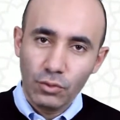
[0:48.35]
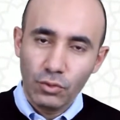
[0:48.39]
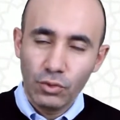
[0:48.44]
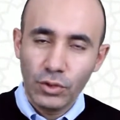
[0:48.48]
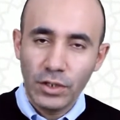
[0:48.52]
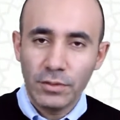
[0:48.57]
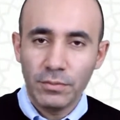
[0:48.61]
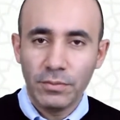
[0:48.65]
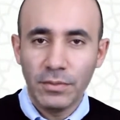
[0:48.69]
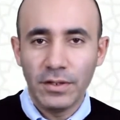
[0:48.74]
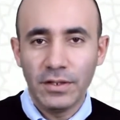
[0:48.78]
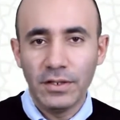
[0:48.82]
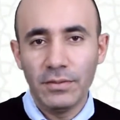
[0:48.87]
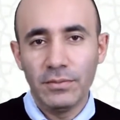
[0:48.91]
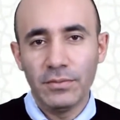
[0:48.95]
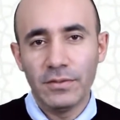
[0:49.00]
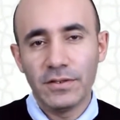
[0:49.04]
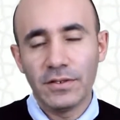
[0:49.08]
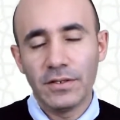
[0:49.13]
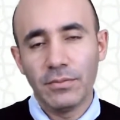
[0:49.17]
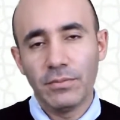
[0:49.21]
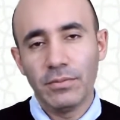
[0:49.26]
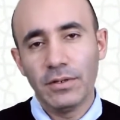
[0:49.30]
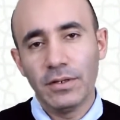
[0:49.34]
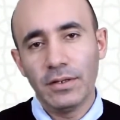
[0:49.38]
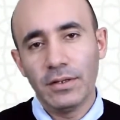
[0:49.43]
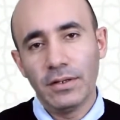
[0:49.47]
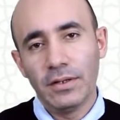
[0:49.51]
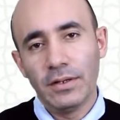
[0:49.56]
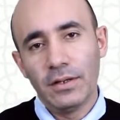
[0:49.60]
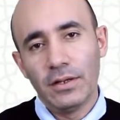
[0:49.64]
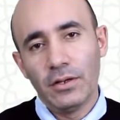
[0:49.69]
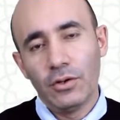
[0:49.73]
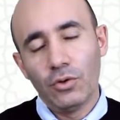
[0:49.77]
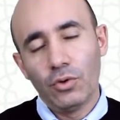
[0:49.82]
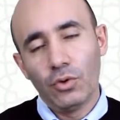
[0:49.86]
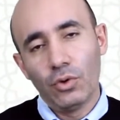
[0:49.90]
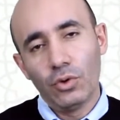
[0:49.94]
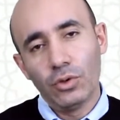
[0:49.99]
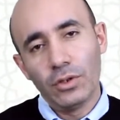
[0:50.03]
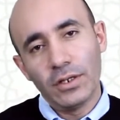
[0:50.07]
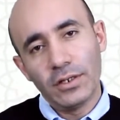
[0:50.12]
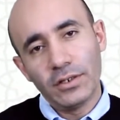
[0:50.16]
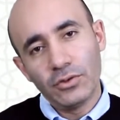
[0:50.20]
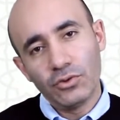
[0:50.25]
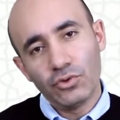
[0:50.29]
üretmediğimiz gibi
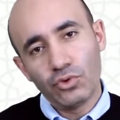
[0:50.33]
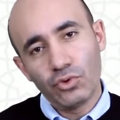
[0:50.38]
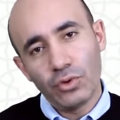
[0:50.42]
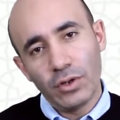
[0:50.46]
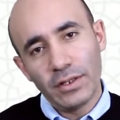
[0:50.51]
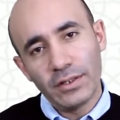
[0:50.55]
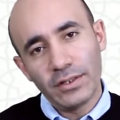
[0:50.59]
onların şu